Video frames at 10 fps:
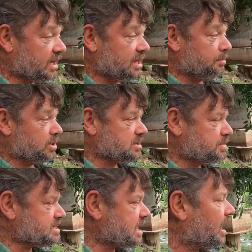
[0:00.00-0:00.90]
venha aqui e possa
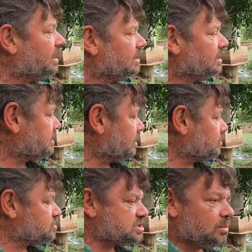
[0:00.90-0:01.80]
pescar.
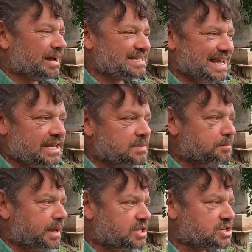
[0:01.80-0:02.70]
Então ah. são uma série de
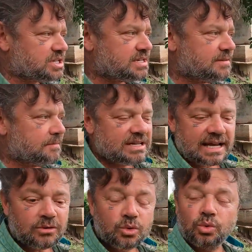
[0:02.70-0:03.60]
peixes. Vai
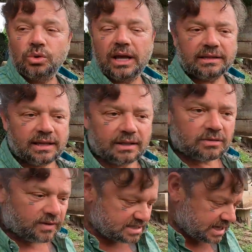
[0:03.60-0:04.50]
sair tudo daí
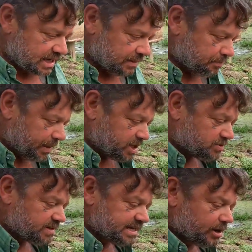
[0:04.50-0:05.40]
dentro. Vai sair Aquilo é
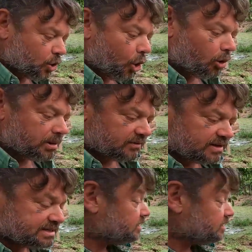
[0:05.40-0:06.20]
peixe, é vai sair peixe? cobra, vai